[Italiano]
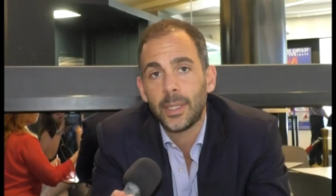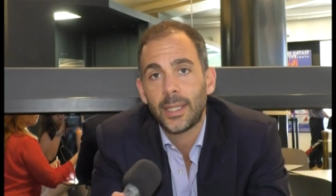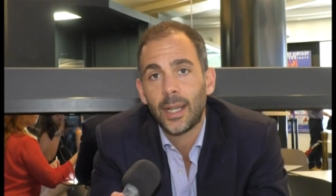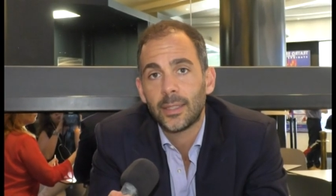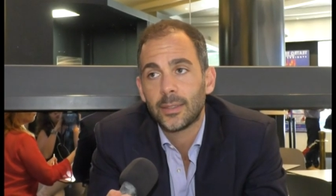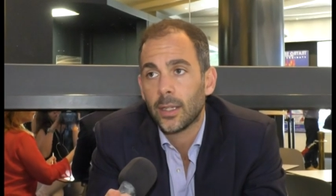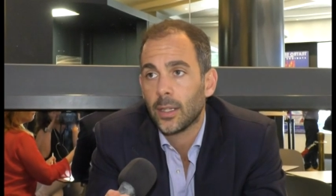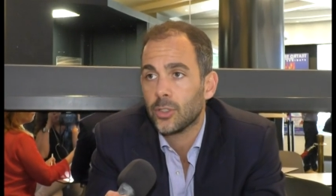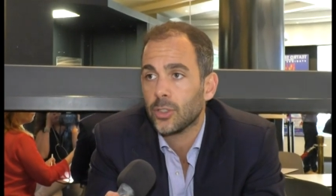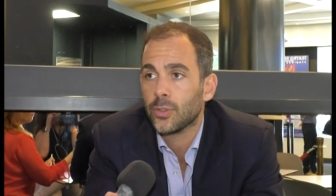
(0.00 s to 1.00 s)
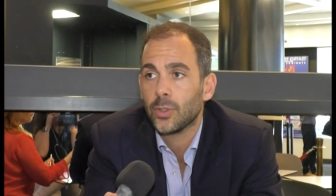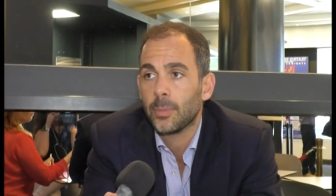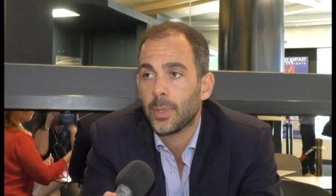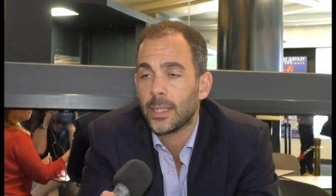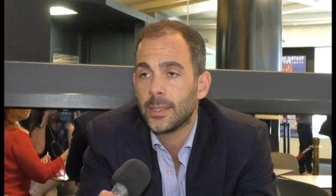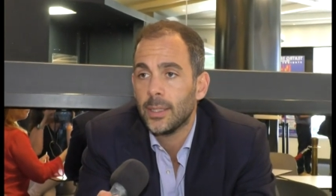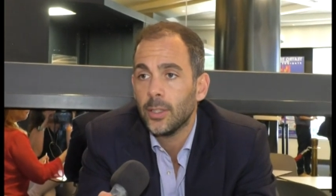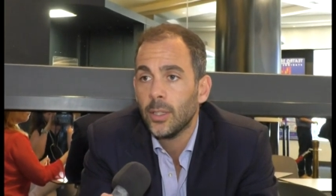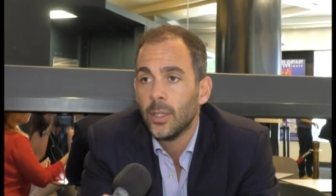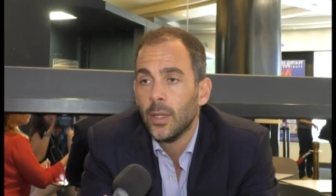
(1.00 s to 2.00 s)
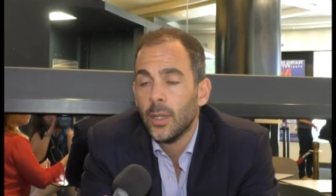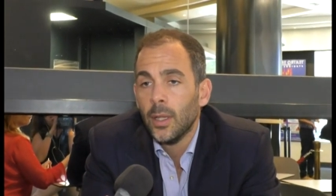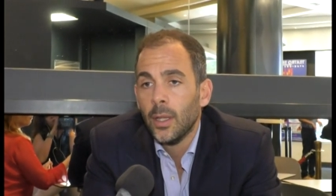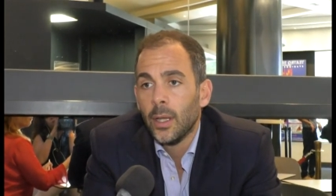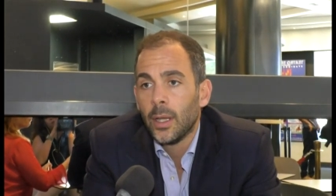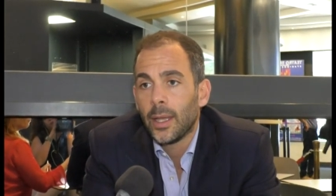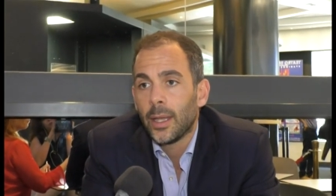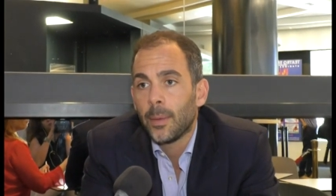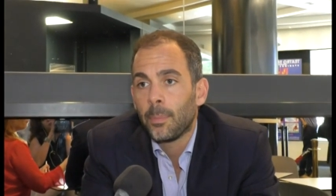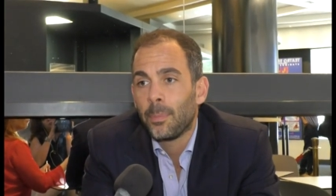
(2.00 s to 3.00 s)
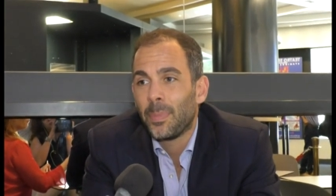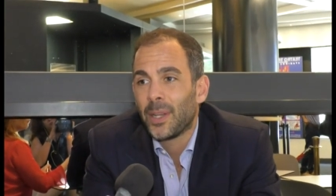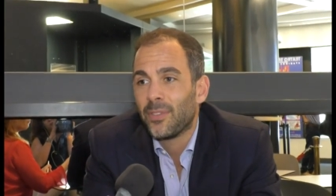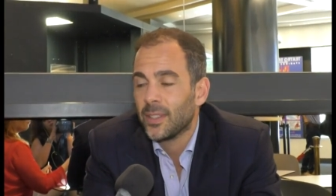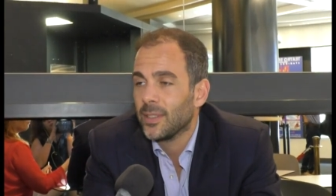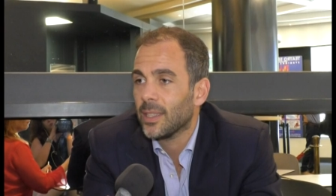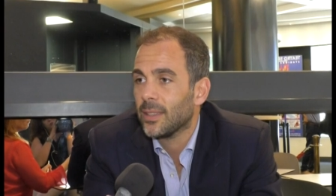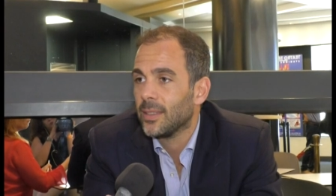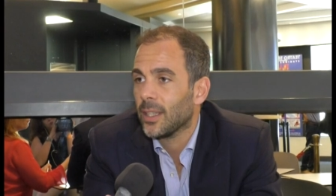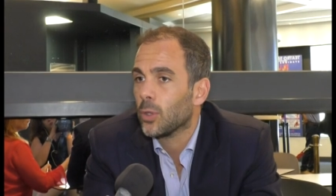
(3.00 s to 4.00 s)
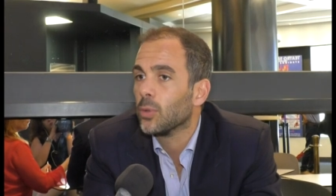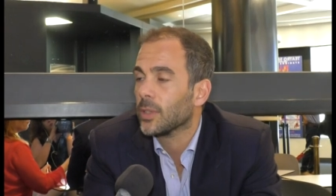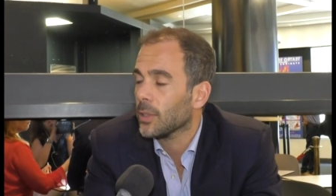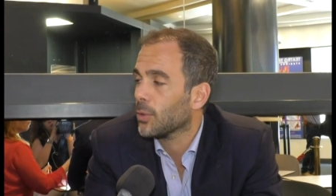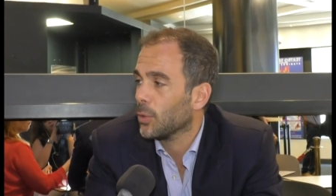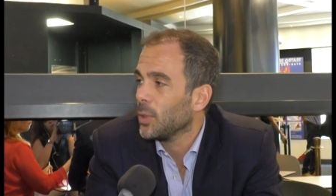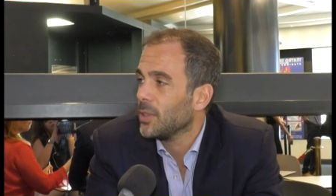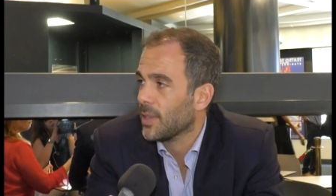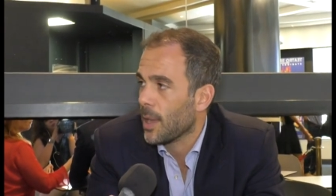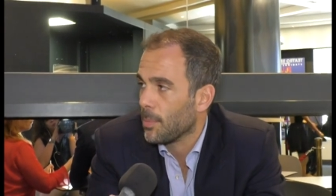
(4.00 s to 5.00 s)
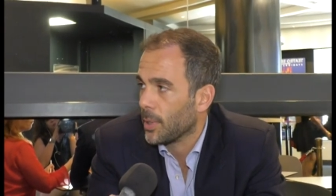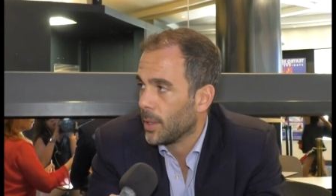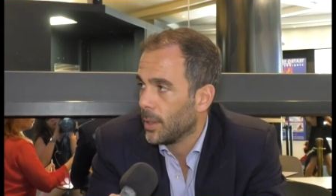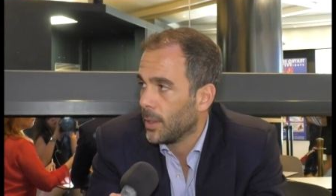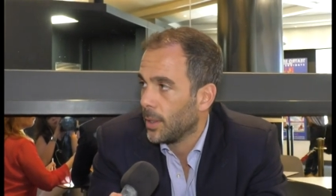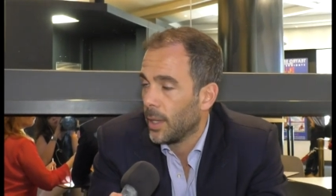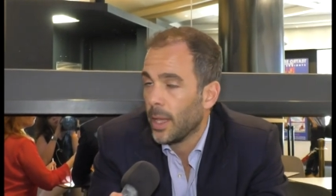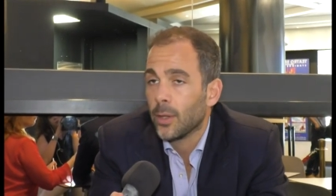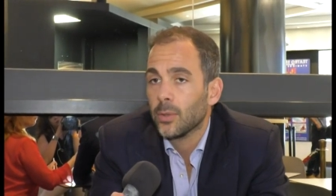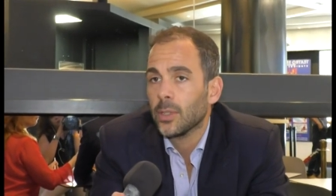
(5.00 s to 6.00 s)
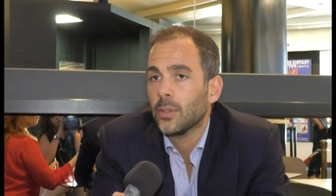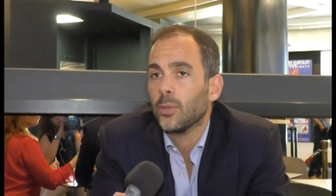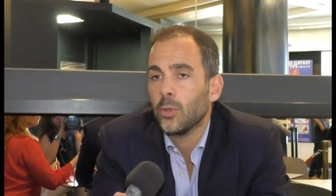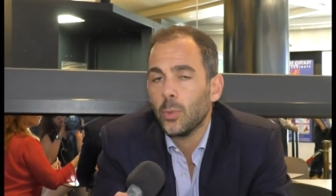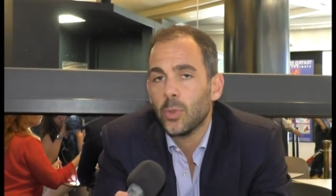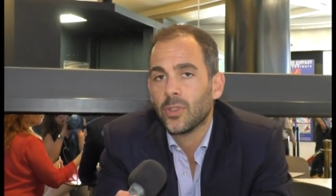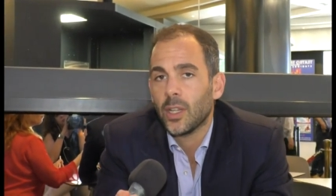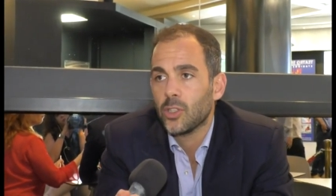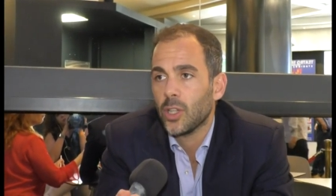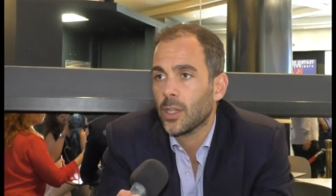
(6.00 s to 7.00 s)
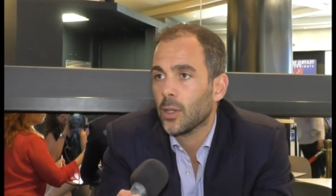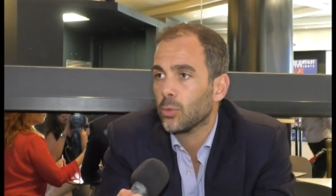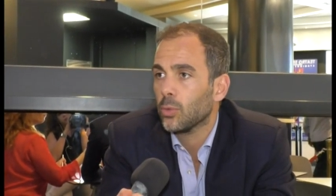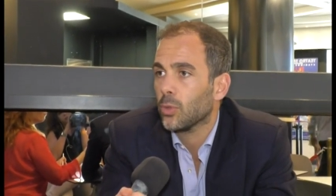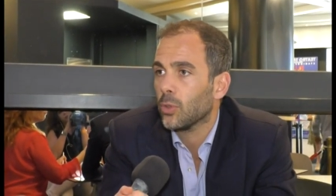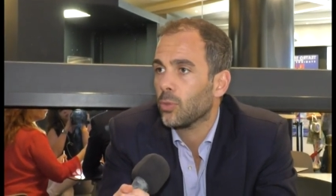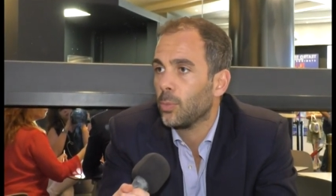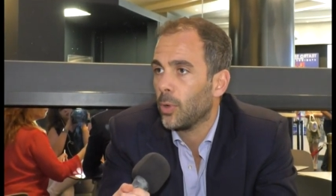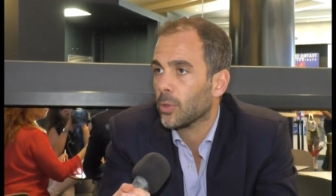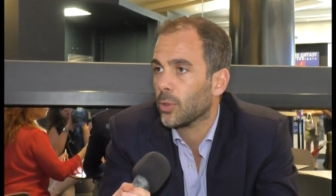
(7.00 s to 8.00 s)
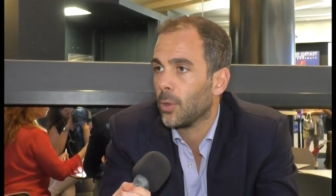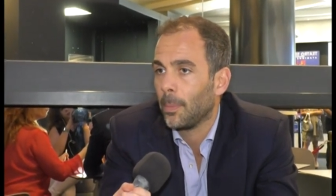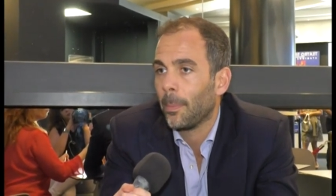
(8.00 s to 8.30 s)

di cassa, la gestione del magazzino, per far sì che sia in contatto con noi sempre e in contatto con noi può starci anche con tutto il supporto